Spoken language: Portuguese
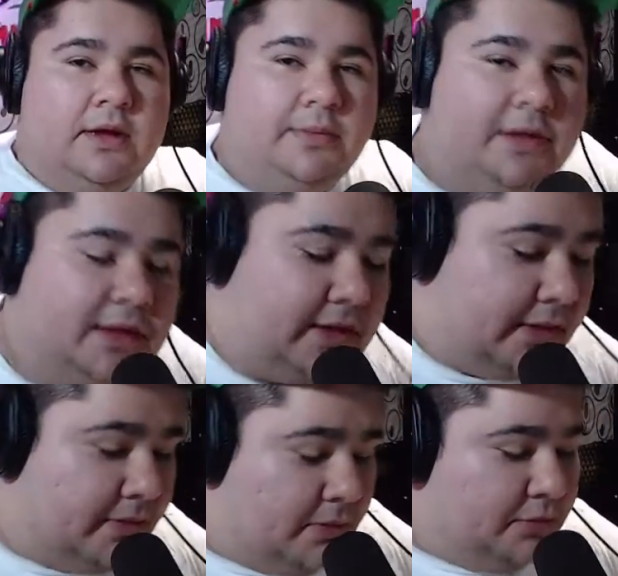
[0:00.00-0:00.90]

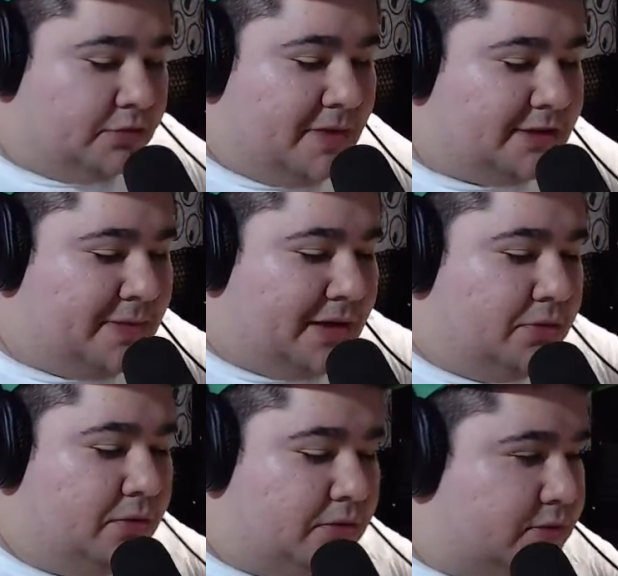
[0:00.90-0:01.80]
Que um dos mais
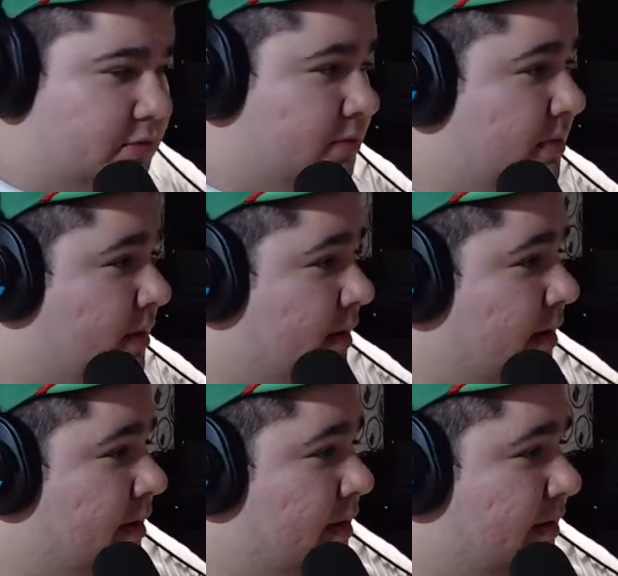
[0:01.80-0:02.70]
malucos
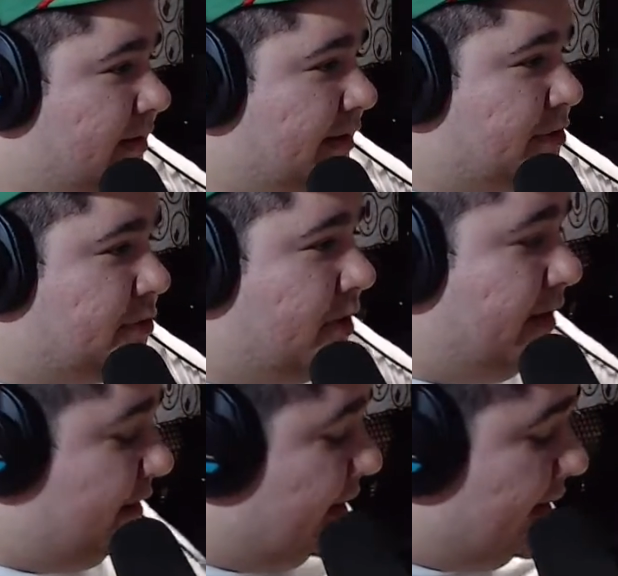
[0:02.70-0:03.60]
da
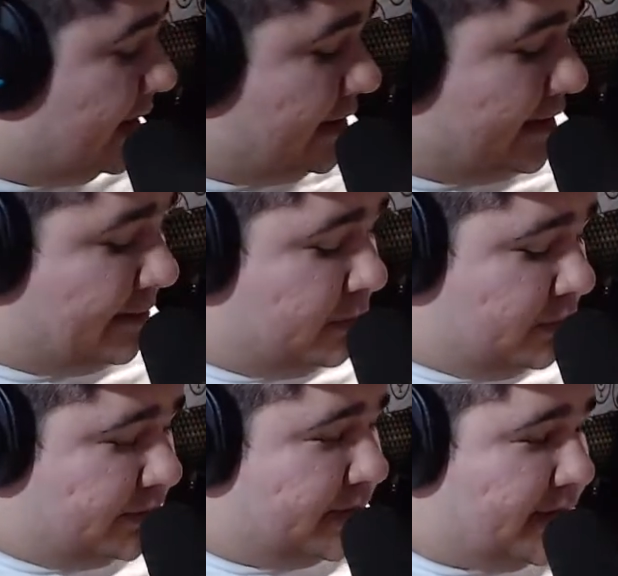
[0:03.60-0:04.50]
história da, da
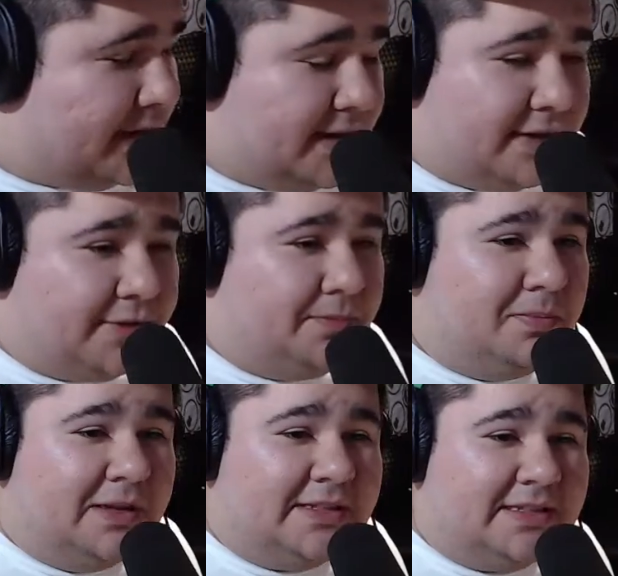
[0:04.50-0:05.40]
música,
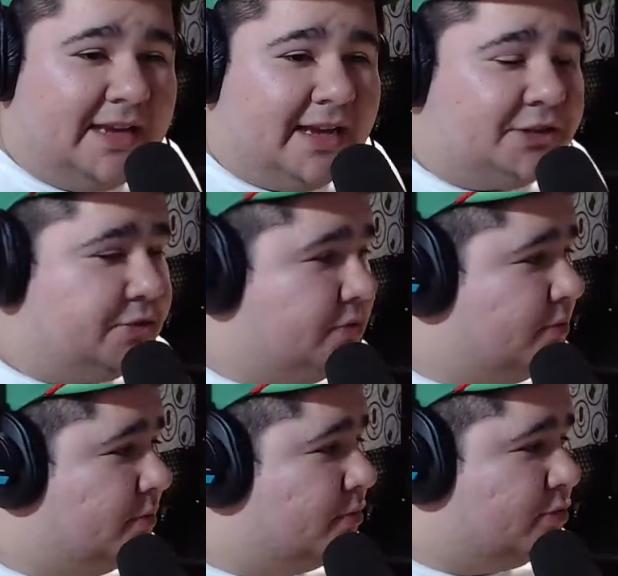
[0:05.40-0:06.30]
glicérgico,
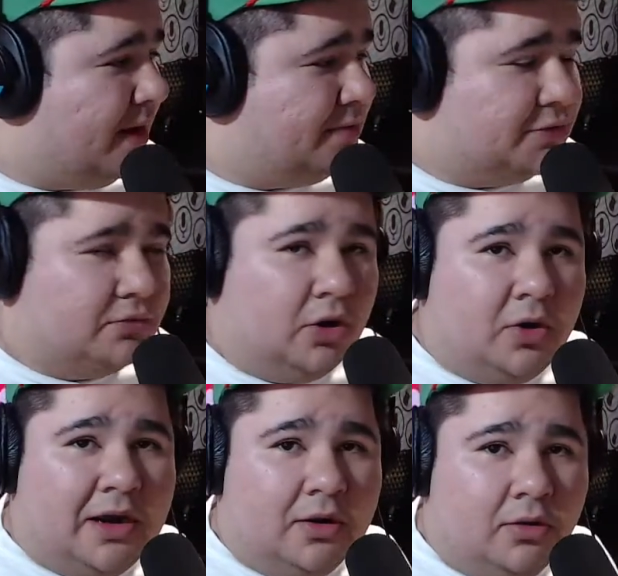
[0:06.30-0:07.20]
usuário de
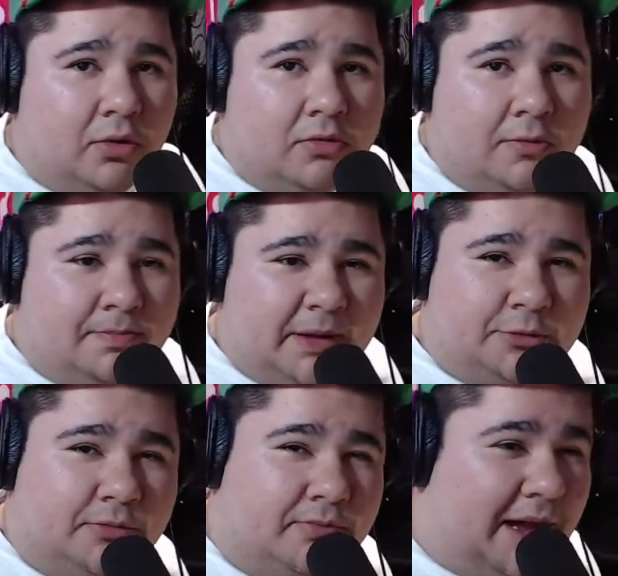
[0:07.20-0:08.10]
droga, louco,
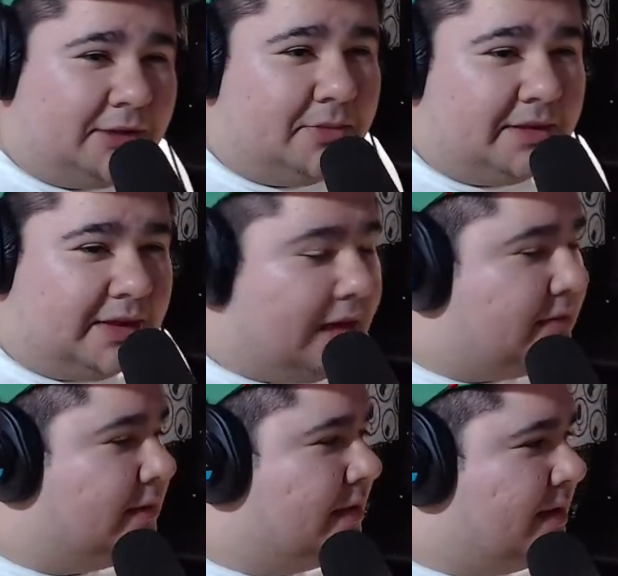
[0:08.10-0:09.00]
perturbado
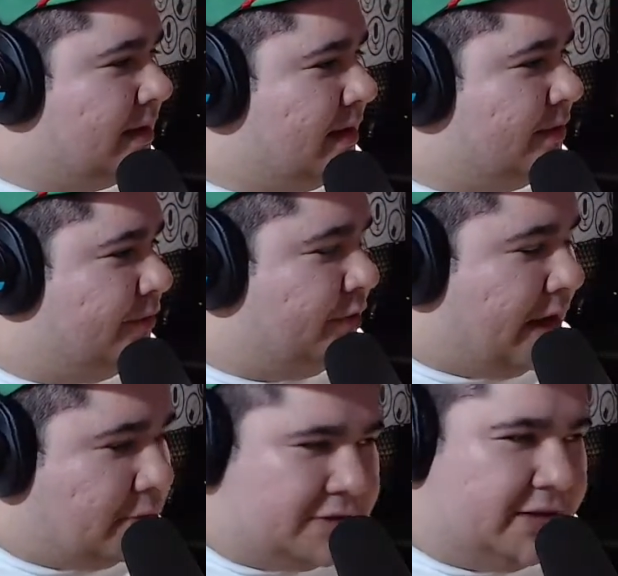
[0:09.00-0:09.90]
mental, foi
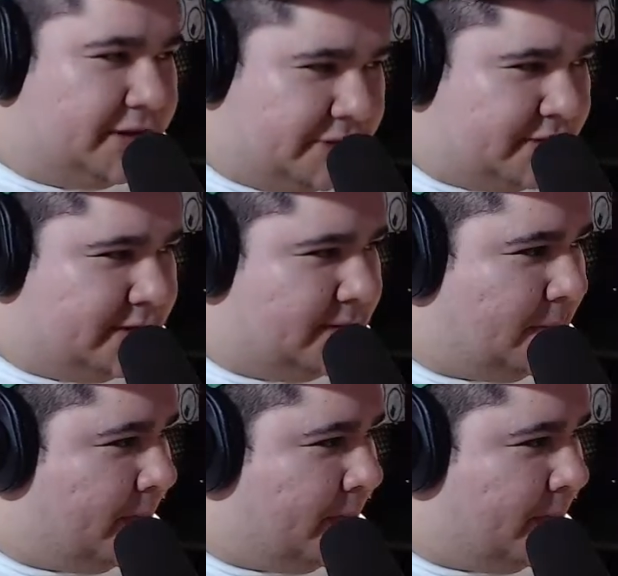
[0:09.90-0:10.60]
Raul Seixas.